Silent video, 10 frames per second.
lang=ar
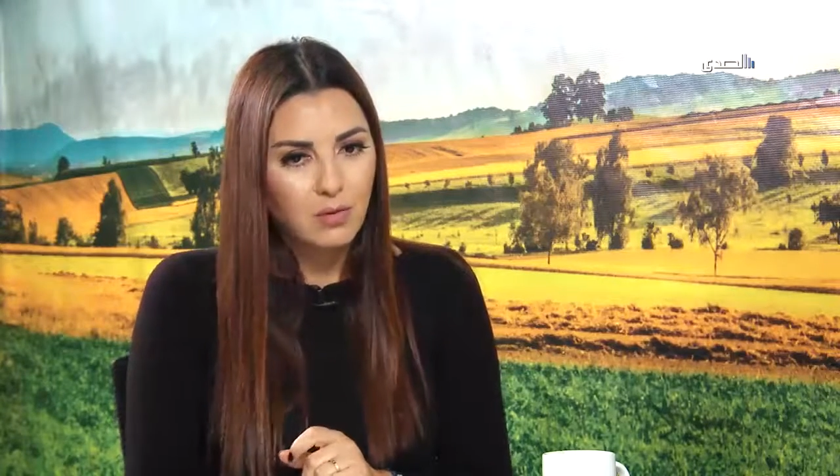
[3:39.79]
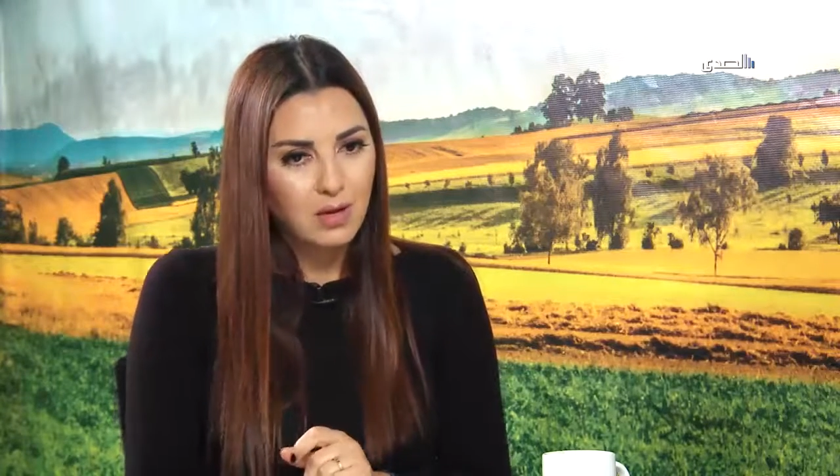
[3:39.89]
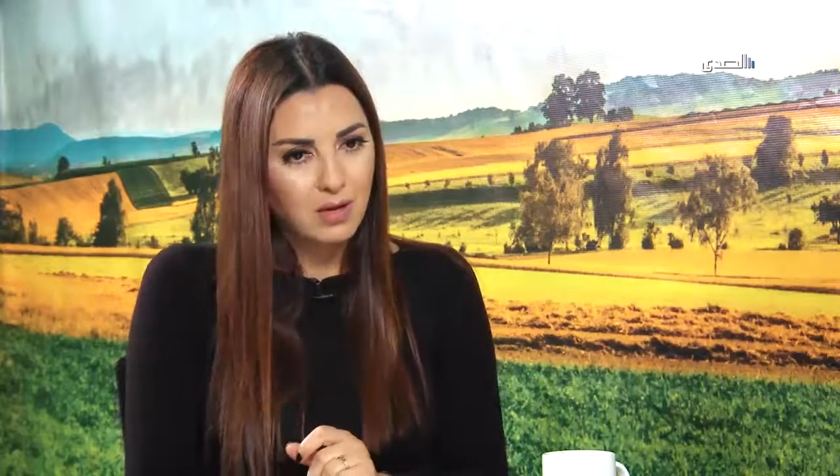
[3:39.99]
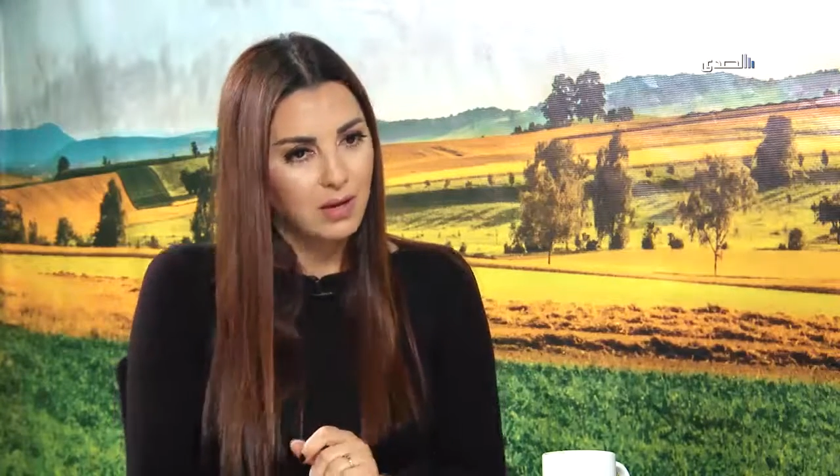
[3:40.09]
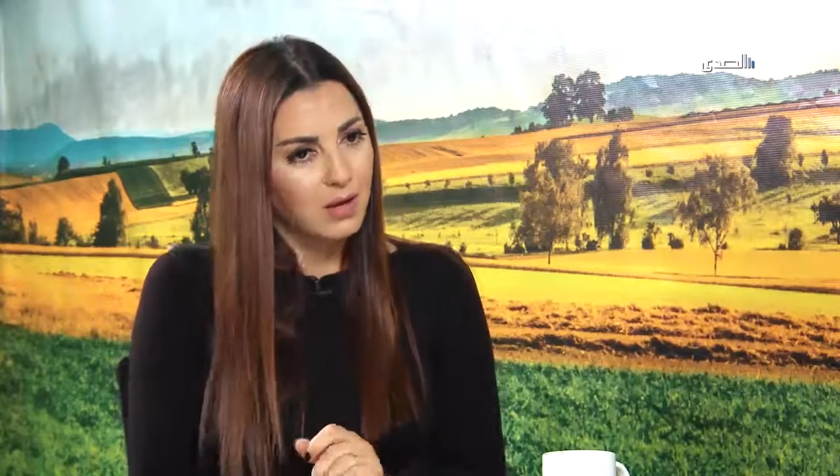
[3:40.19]

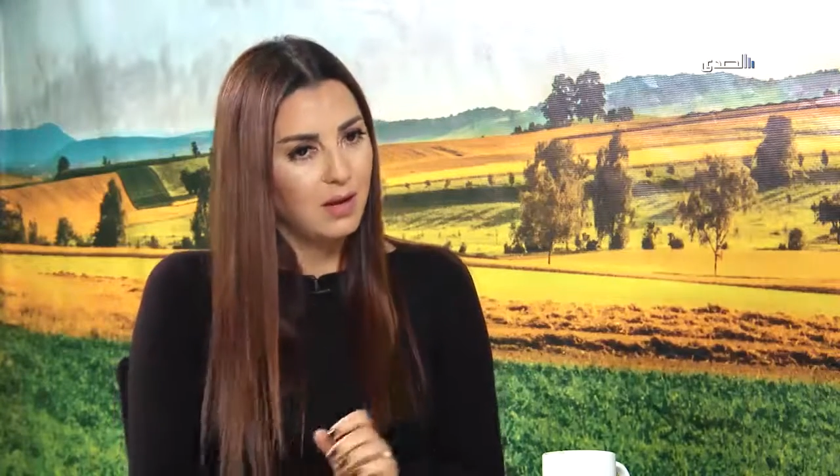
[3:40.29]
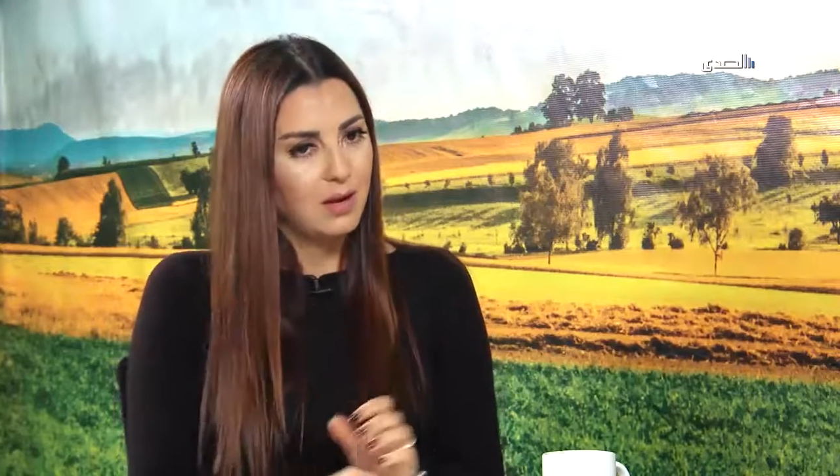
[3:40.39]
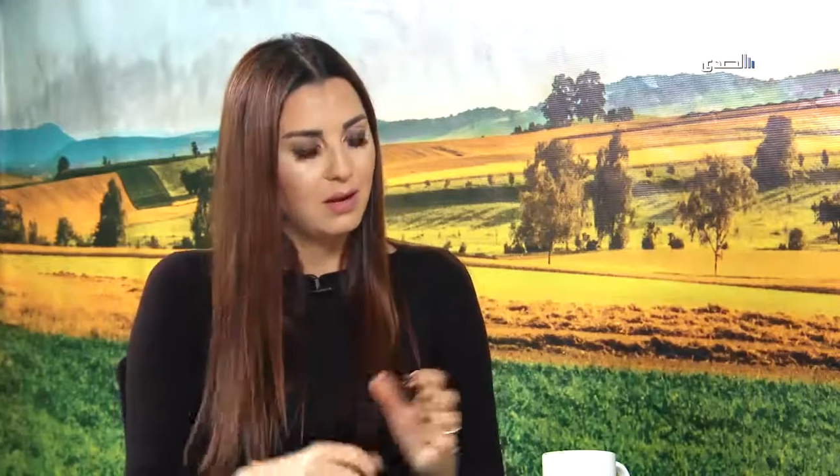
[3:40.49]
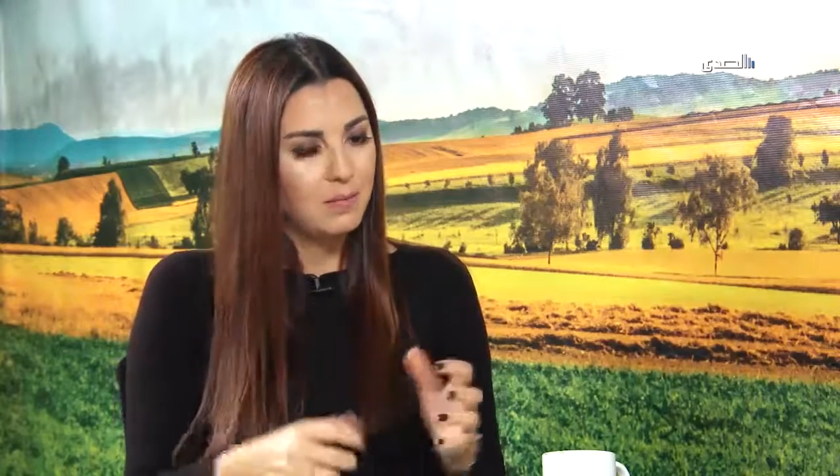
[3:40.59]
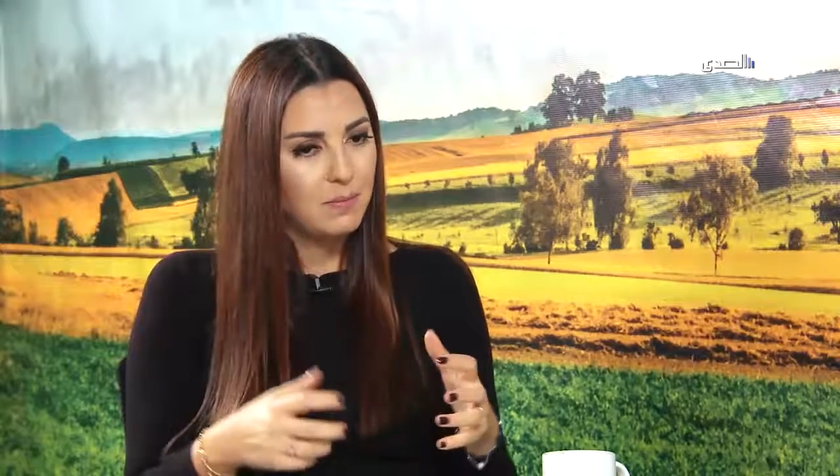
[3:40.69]
واللي
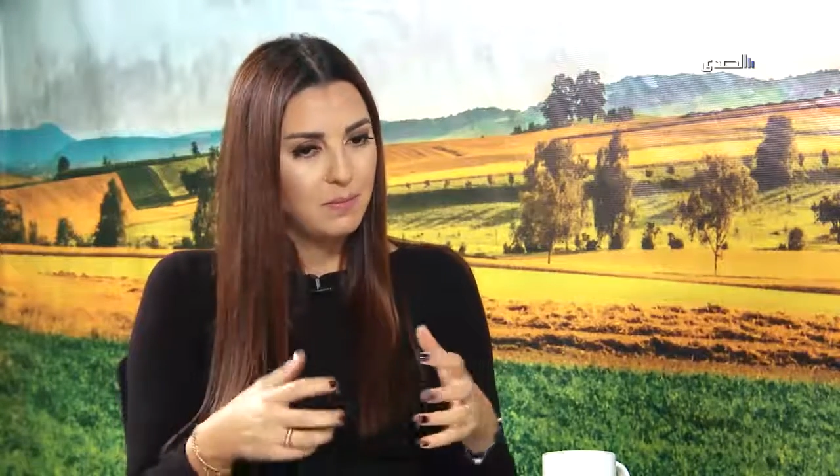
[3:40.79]
هال